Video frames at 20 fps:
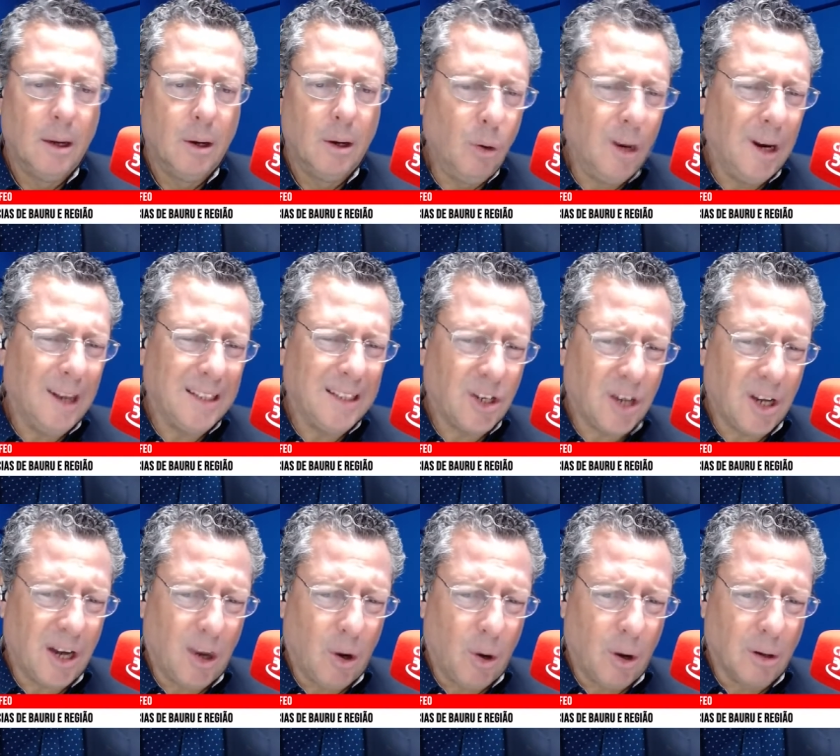Lula
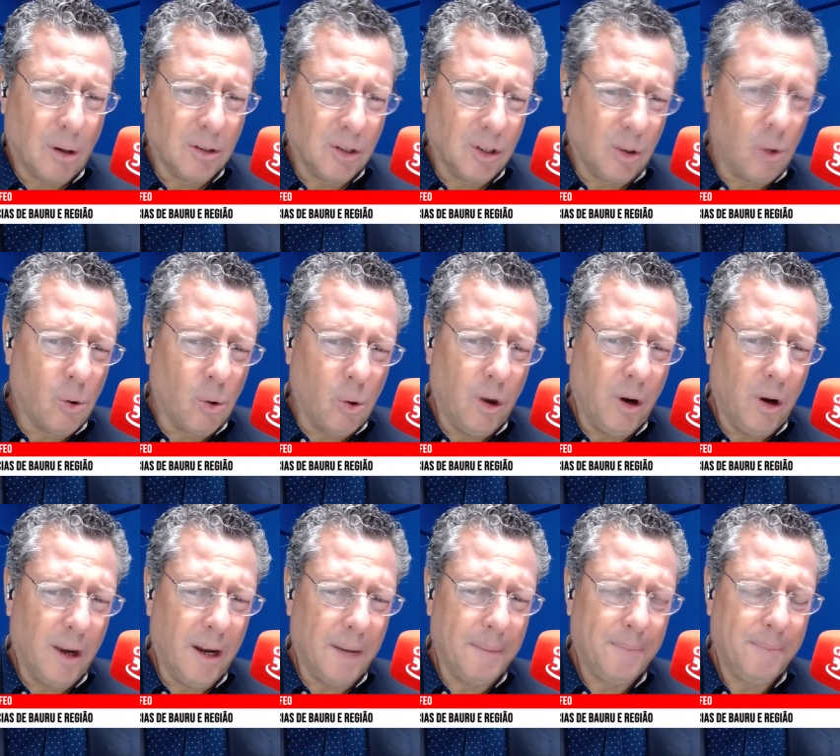deixará de
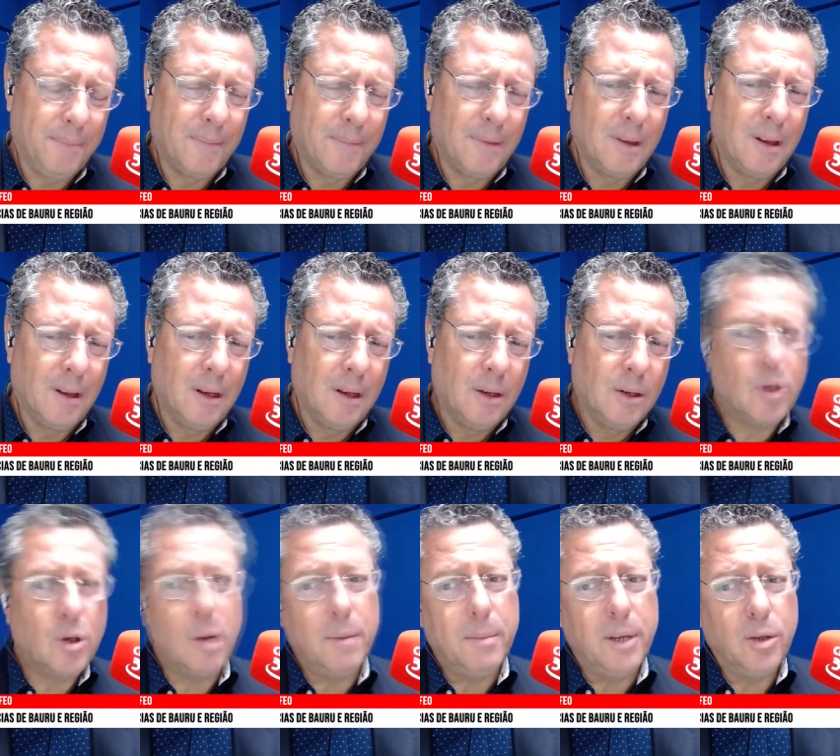concorrer?
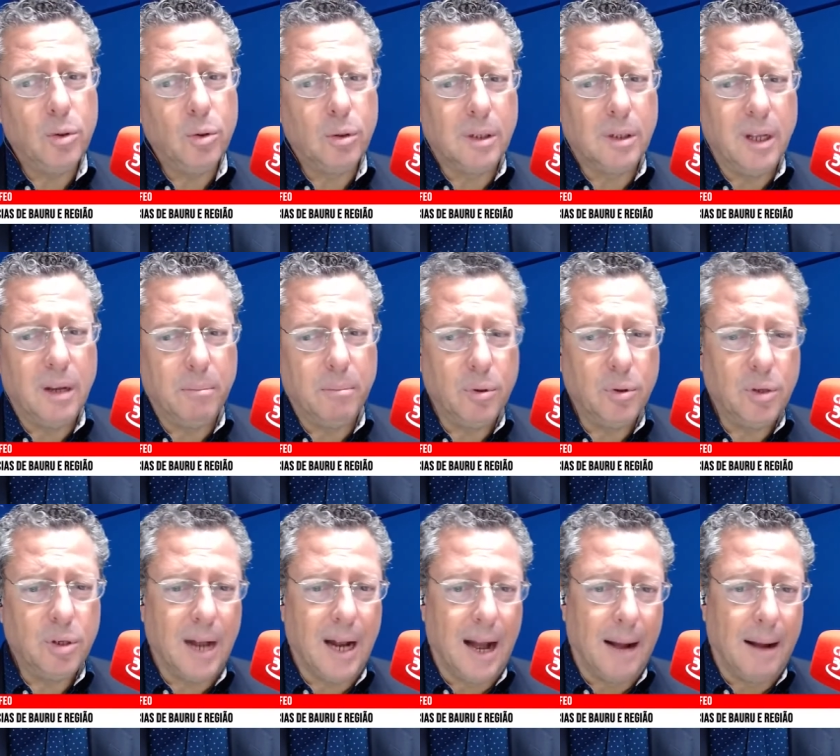Somente o tempo
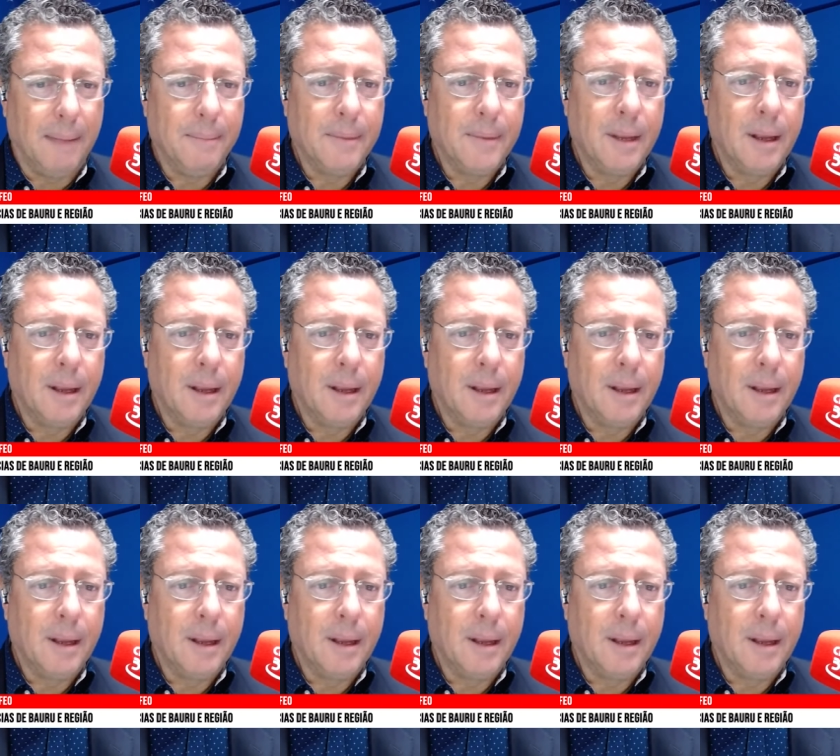dirá.